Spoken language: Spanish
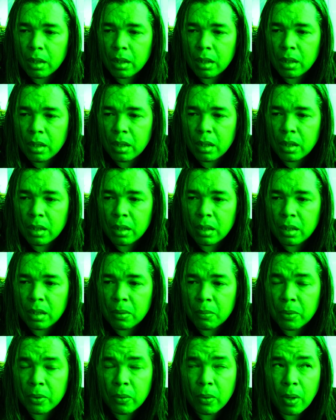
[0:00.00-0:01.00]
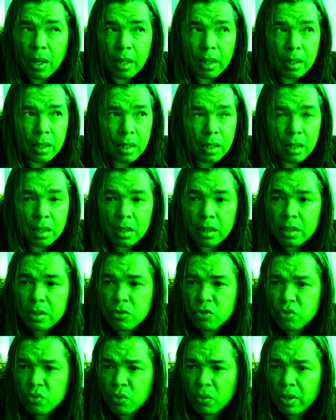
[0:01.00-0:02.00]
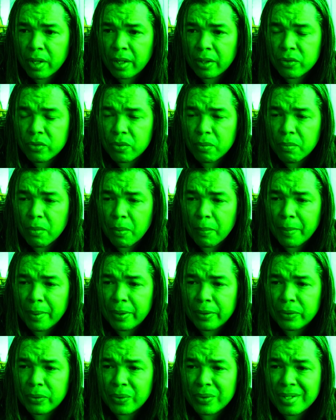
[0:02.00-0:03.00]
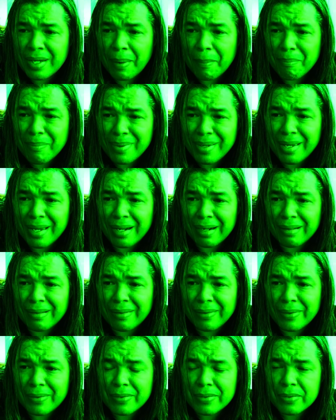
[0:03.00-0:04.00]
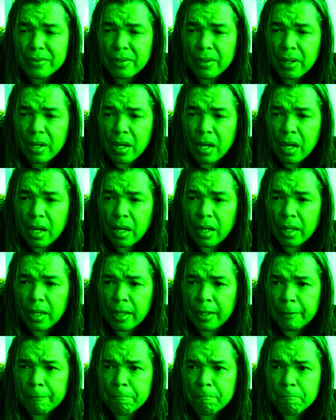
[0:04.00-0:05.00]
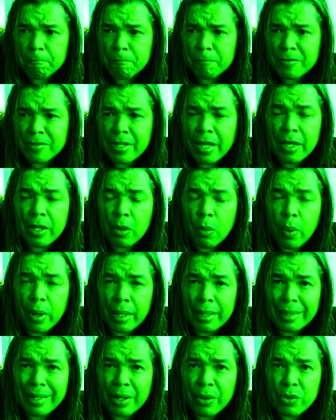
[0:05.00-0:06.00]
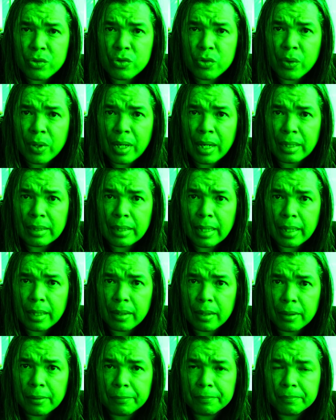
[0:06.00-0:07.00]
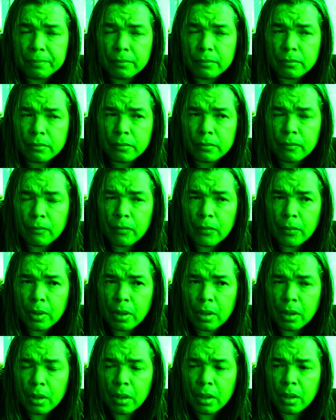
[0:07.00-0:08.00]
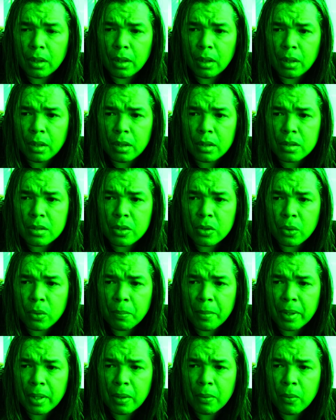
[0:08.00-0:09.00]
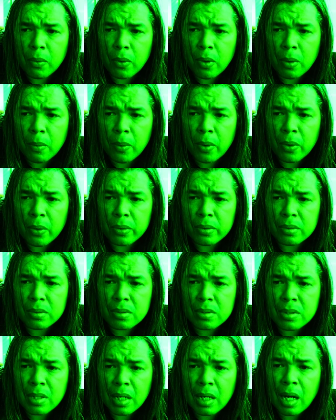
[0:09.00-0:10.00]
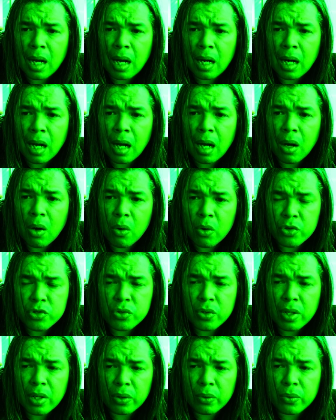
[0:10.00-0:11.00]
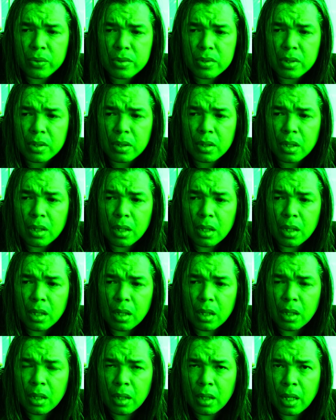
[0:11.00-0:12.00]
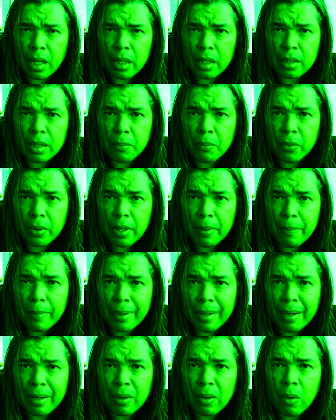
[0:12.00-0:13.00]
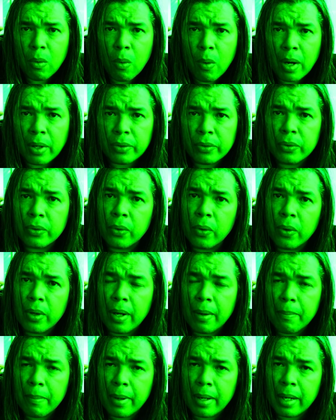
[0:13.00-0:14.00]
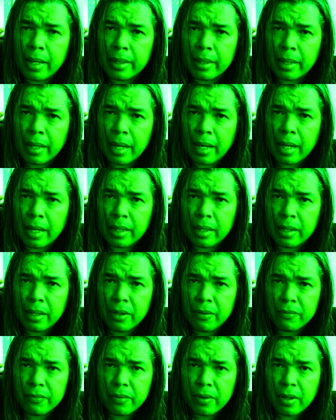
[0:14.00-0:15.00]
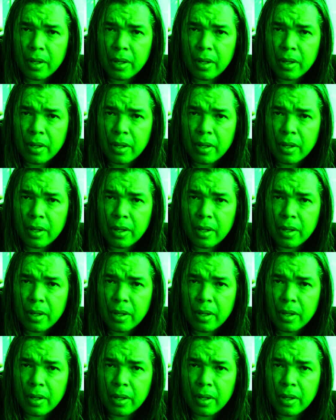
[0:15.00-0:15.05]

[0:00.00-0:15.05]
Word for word: Y bueno, aquí son estos momentos ya viernes 6 em, y 48 de la tarde. Y si no me equivoco, el vuelo sale a las 8 de la noche. Y de ahí tenemos que esperar 4 horas para llegar a Kiev